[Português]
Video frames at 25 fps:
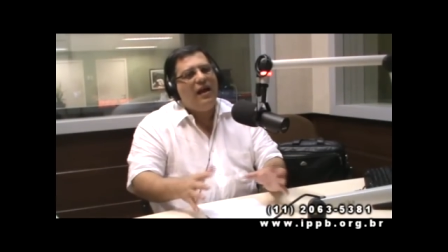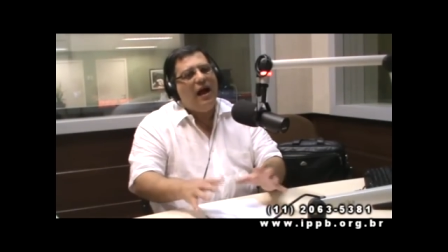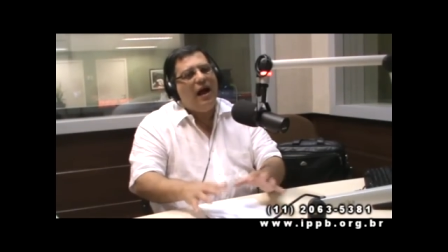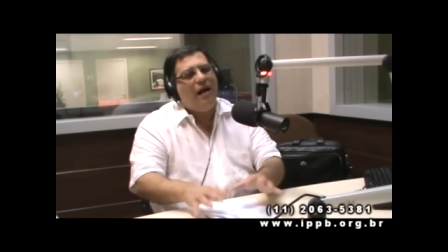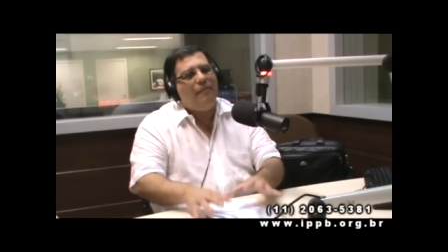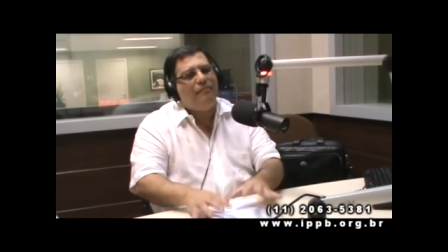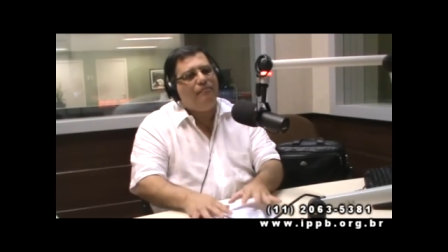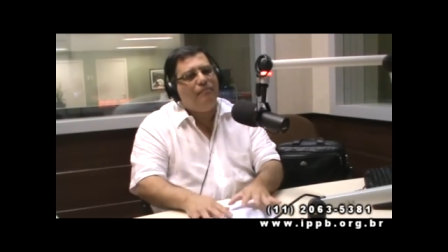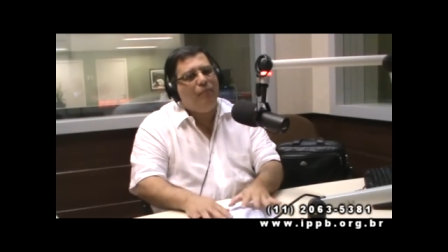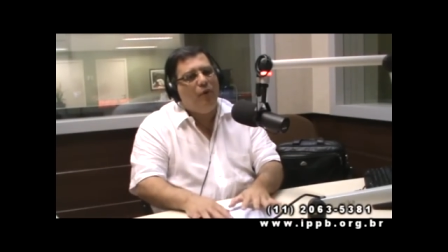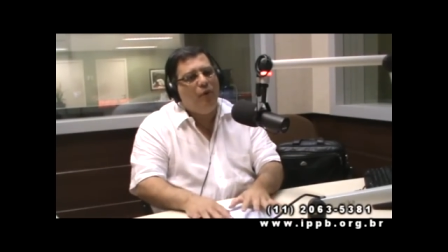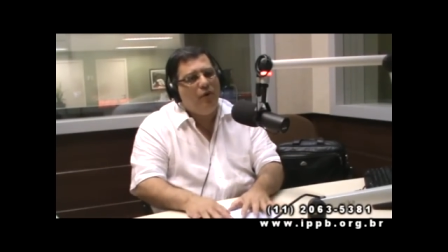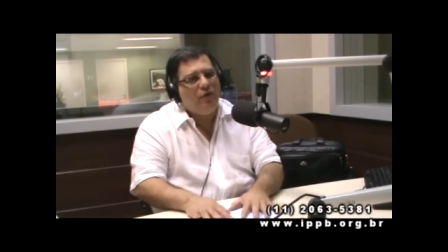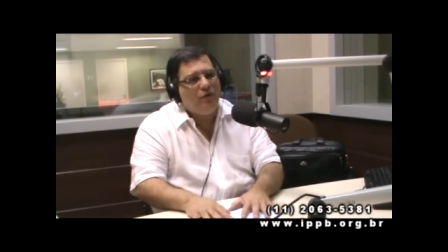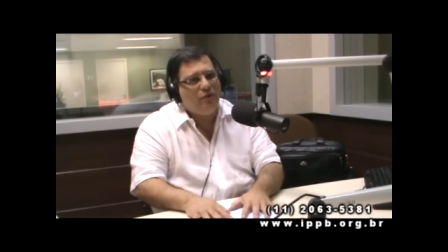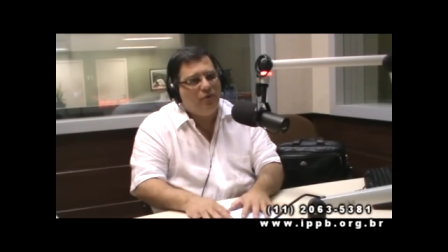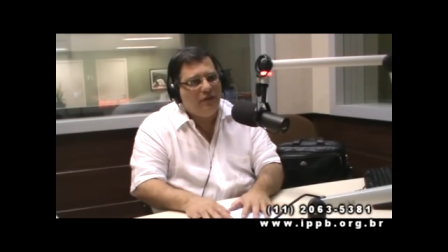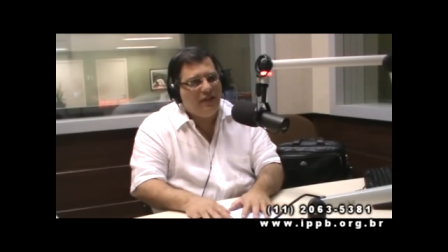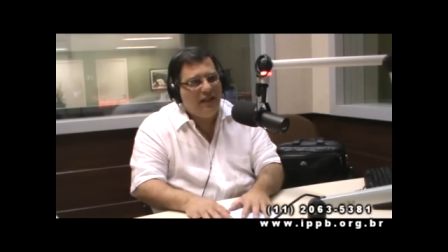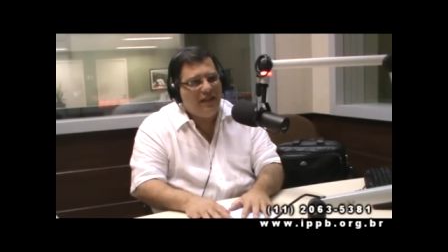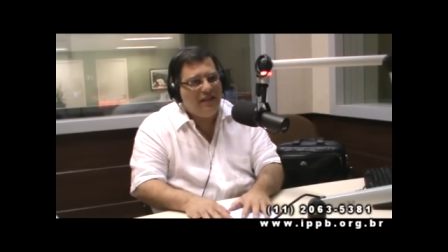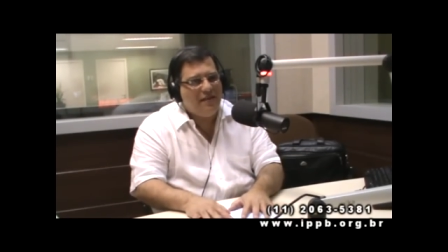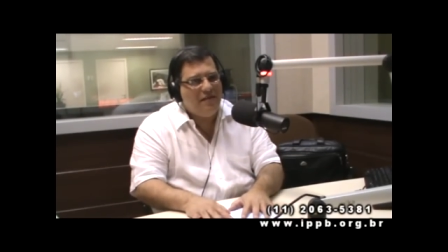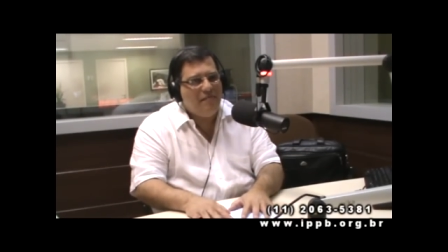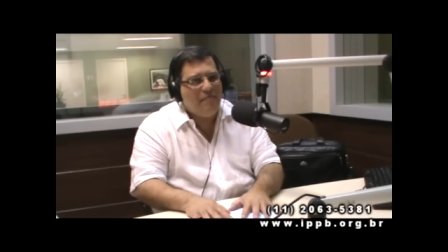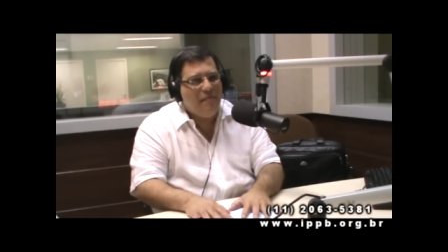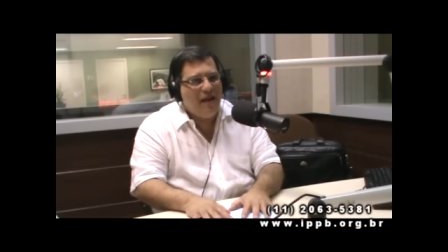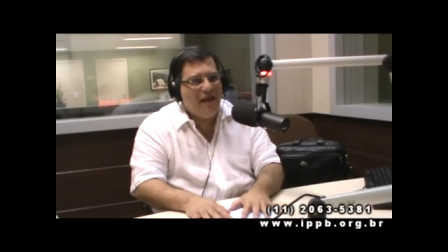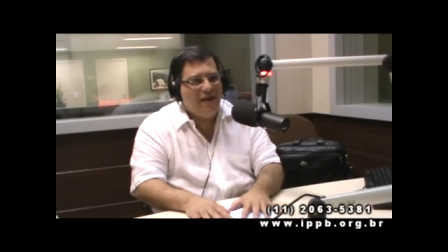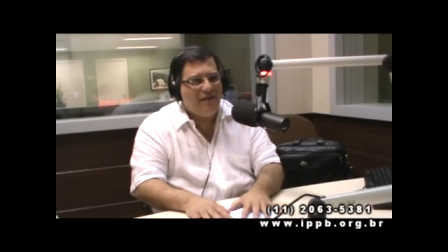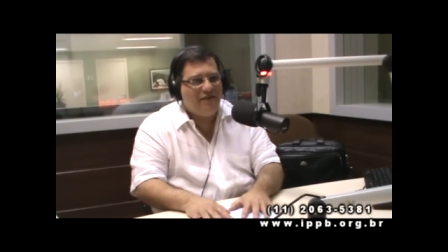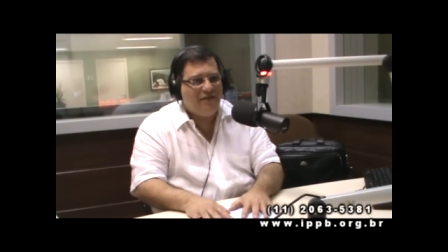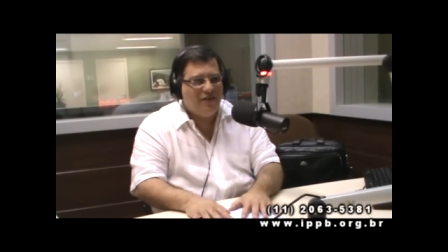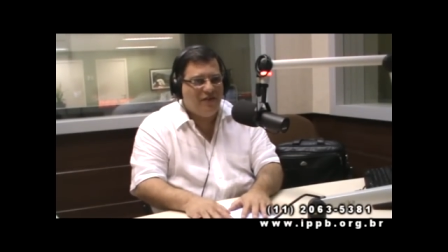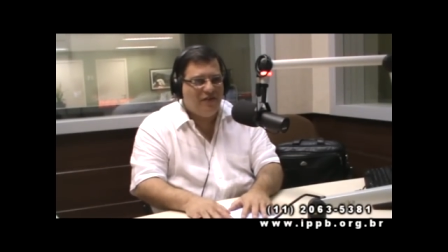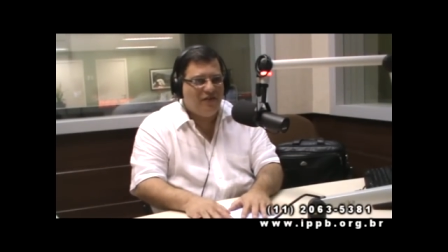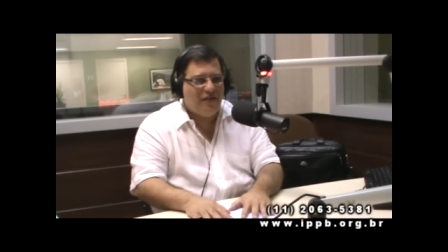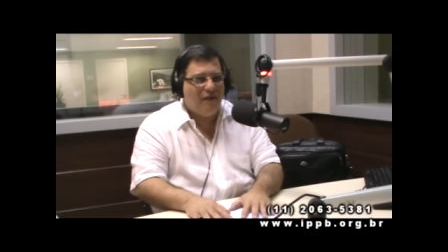a ponto desse
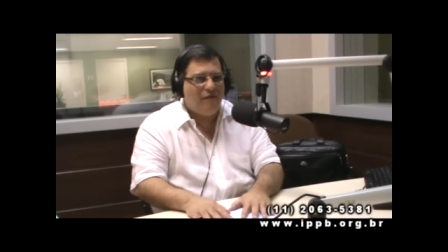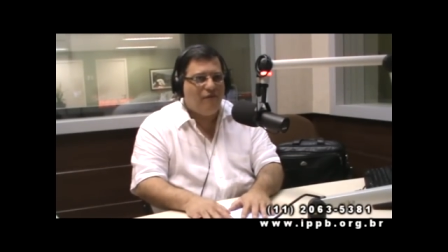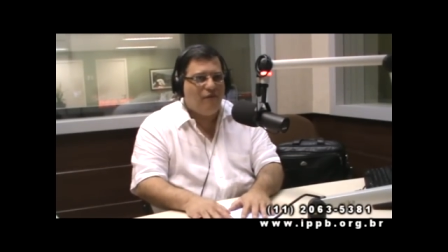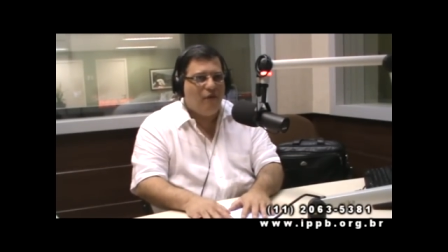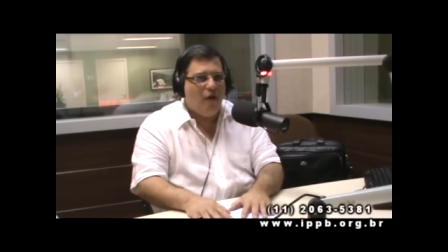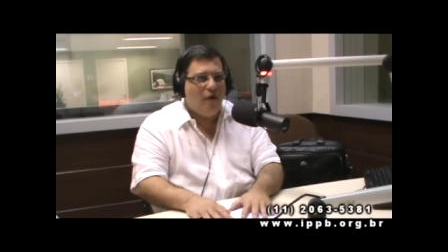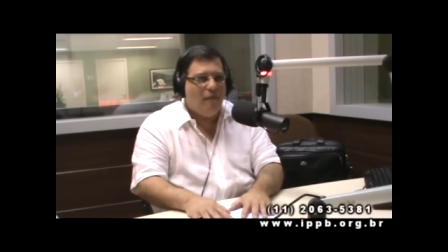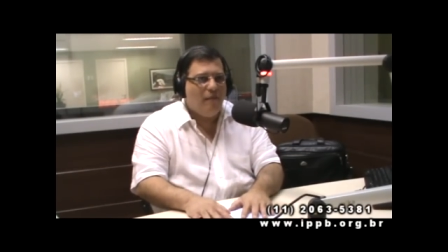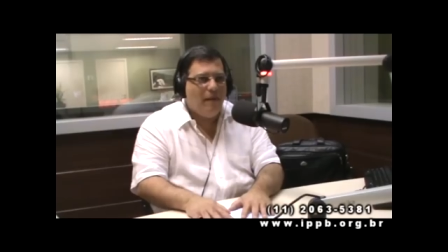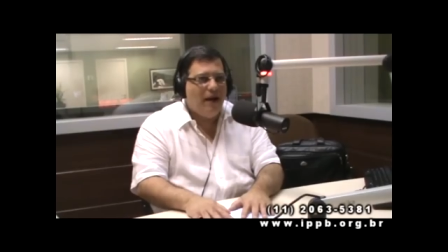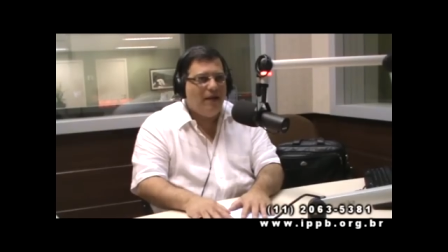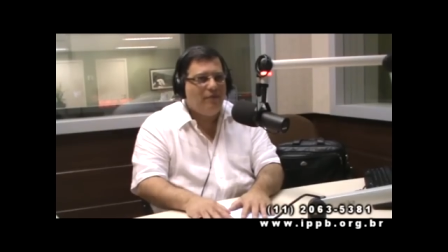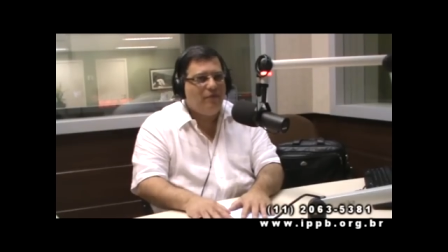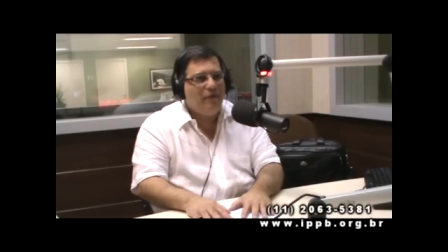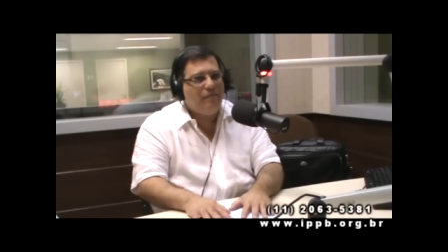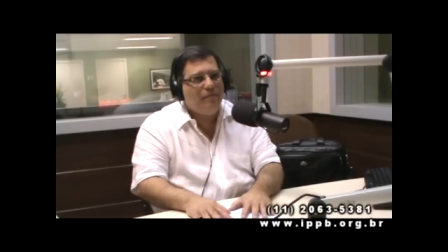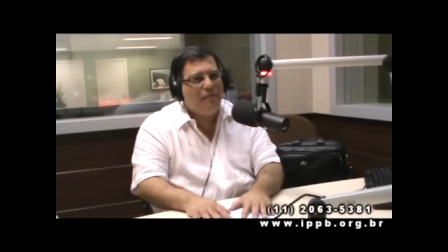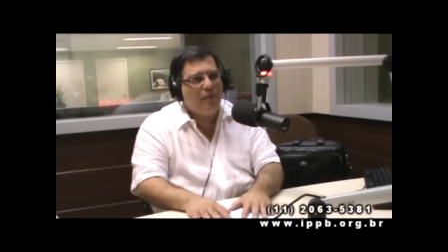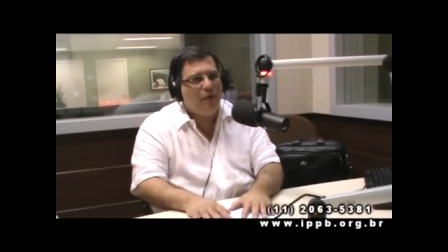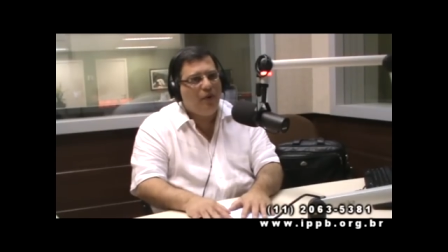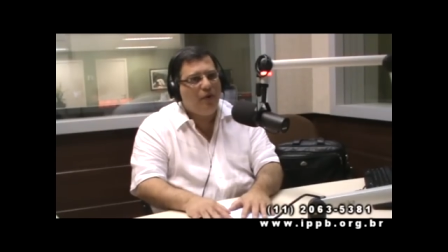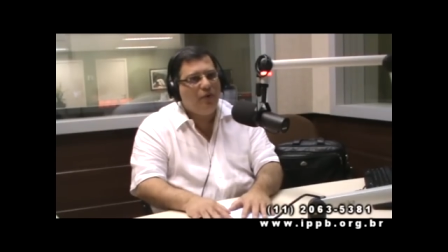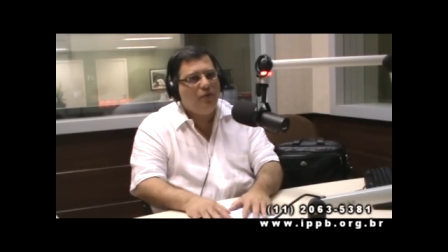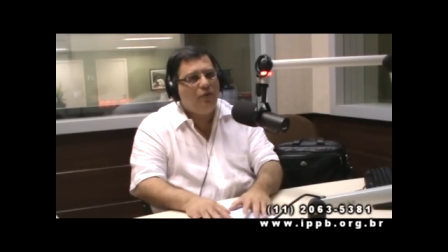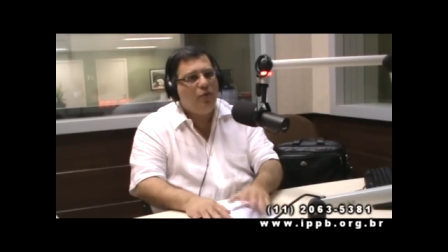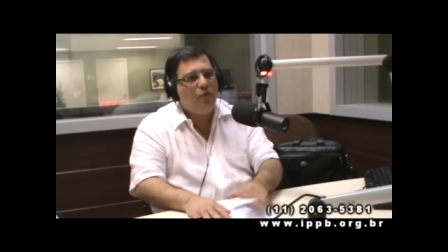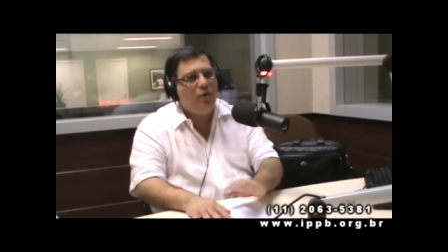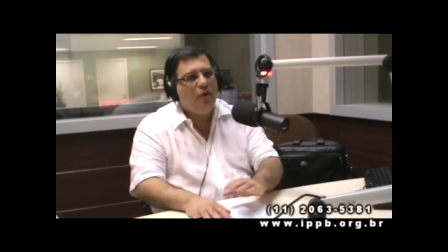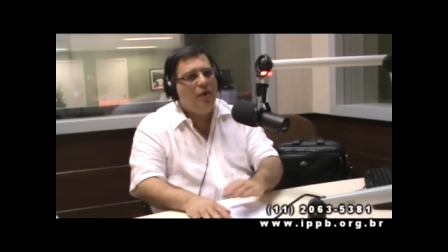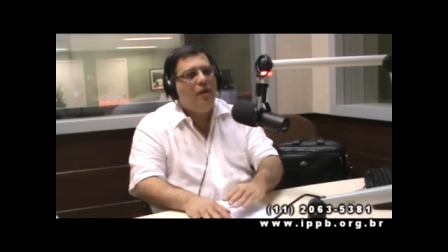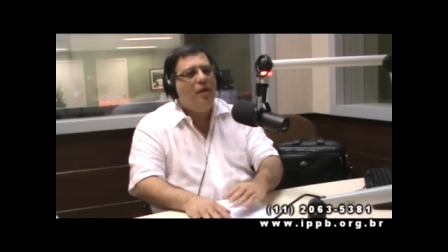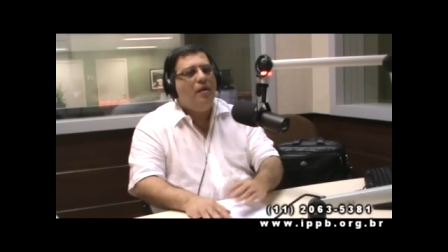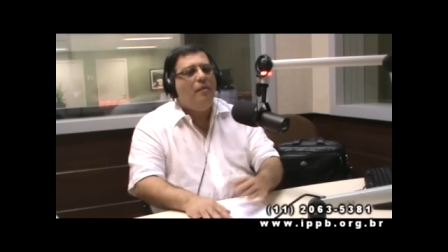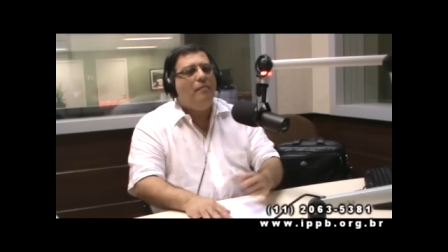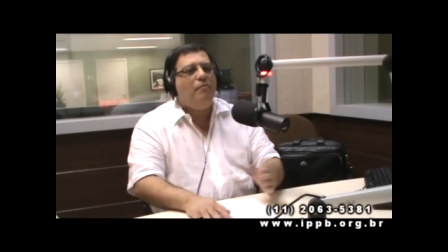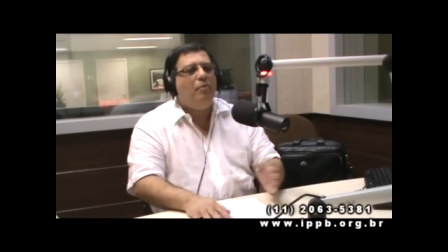mestre já formado e pronto